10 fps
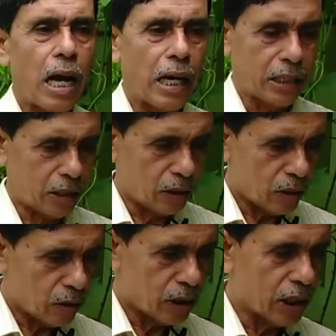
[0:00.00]
আর
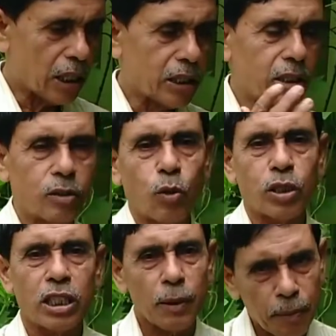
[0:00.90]
যেটা দশ
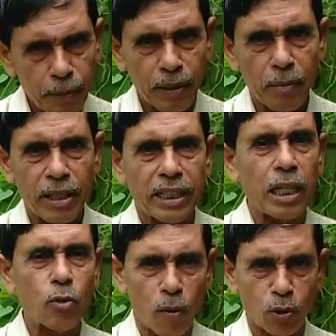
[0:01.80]
হাজার পিপিএম
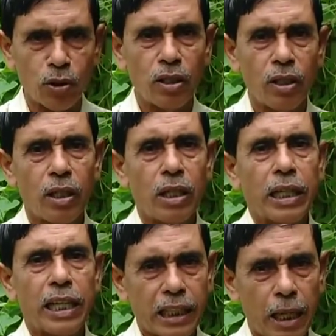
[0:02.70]
এটাই কমন
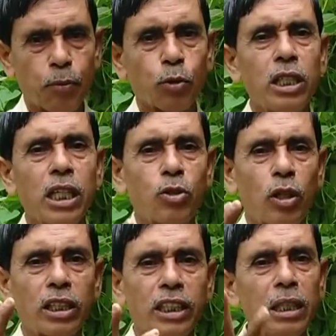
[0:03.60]
এটা প্রতি লিটার
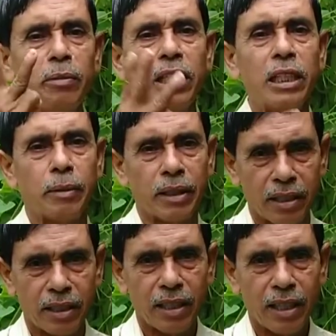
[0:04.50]
জলে তিন মিলি দেবেন
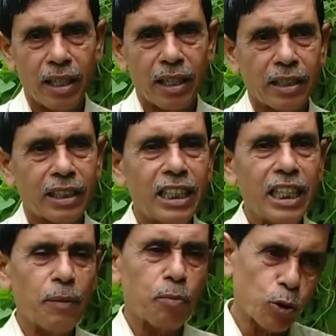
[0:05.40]

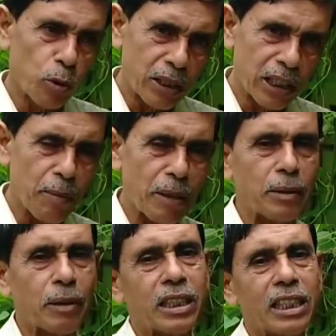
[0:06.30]
দিয়ে প্রথম থেকে
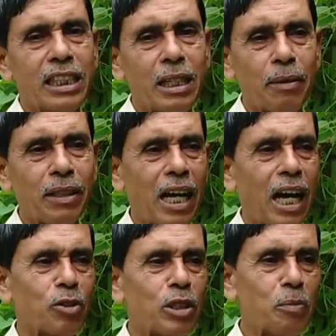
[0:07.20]
মাঝে মাঝে দিয়ে যাবেন
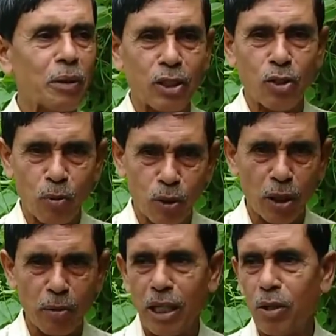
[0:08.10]
আর নিম পাতা জল
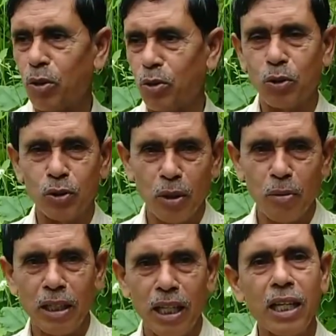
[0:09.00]
ফোটাতে হবে না কষ্ট করতে
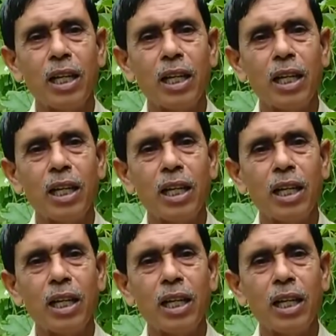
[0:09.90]
হবে না